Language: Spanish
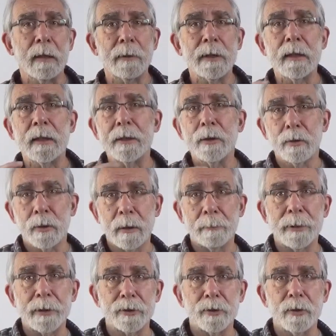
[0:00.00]
de la vida de
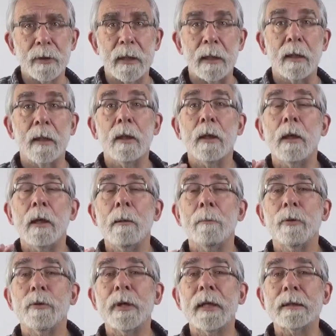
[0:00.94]
otra persona,
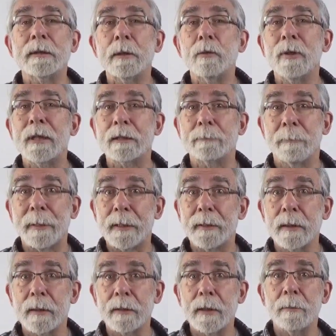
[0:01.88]
podría ser una
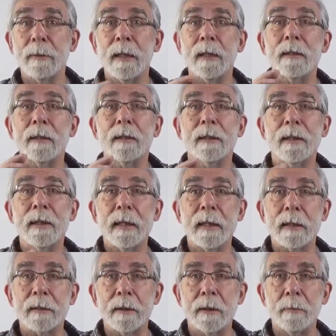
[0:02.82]
expectativa
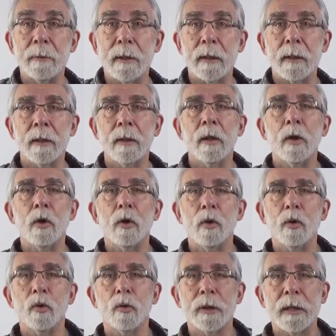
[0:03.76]
negativa,
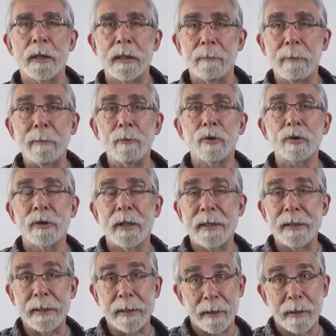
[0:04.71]
lo que
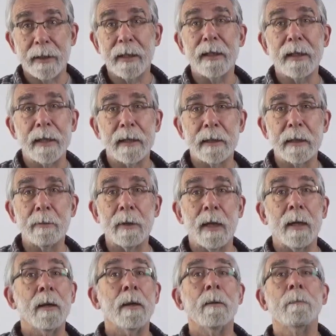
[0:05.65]
llamamos energía
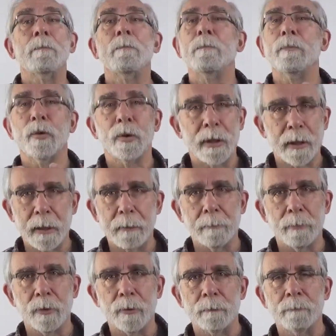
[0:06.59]
negativa. Por
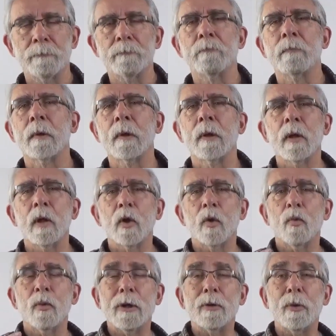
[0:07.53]
ejemplo,
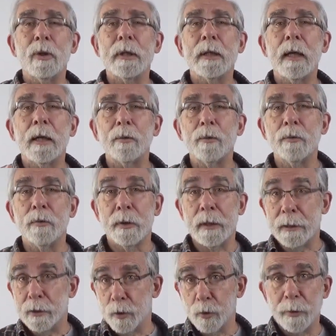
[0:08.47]
cuando alguien
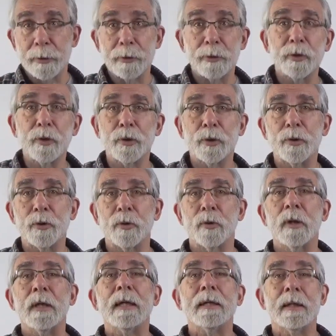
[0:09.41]
anuncia en su
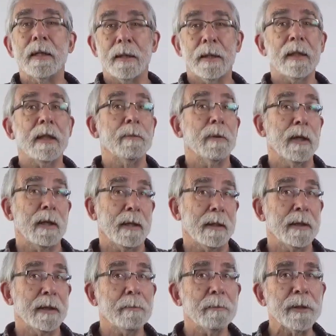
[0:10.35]
entorno que quiere
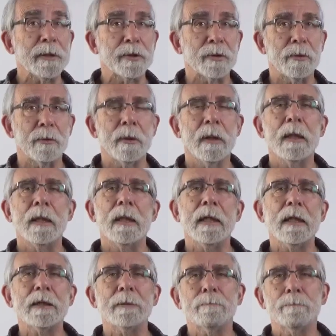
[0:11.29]
bajar de peso,
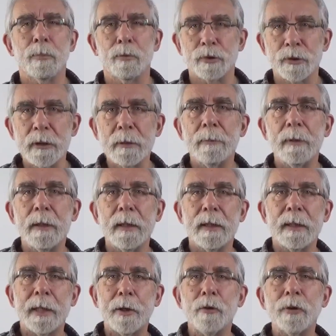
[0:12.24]
es
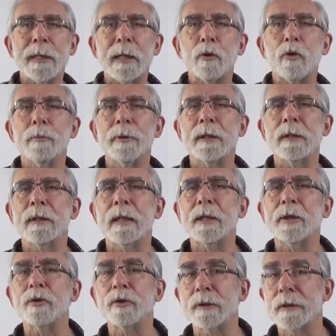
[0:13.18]
posible que oiga
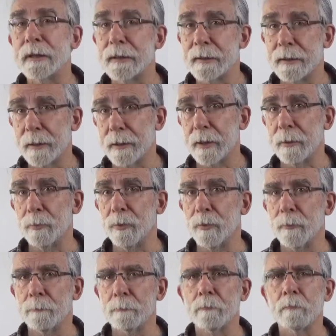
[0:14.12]
comentarios de este
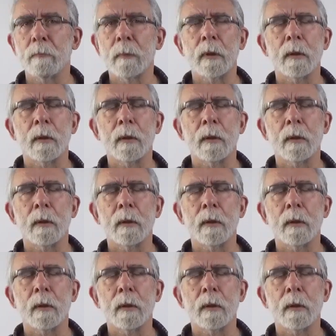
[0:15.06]
tipo.